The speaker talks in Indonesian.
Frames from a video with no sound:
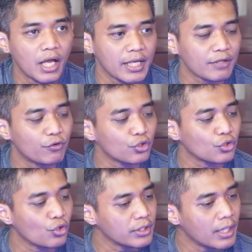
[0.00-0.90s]
lihat
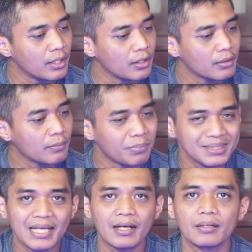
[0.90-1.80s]
fotonya
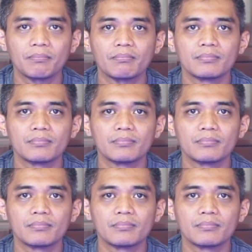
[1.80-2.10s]
pesan